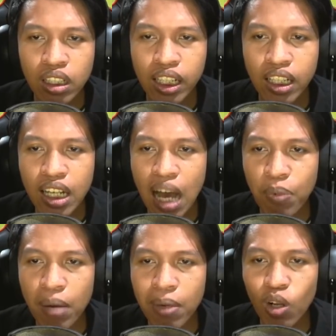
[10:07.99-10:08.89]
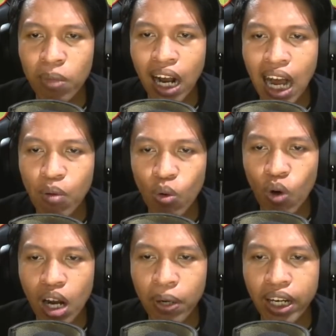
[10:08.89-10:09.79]
Kenapa belum mengamuk
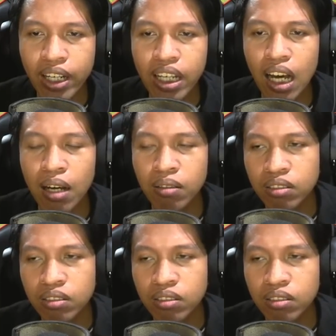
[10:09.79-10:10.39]
Wolverine ya?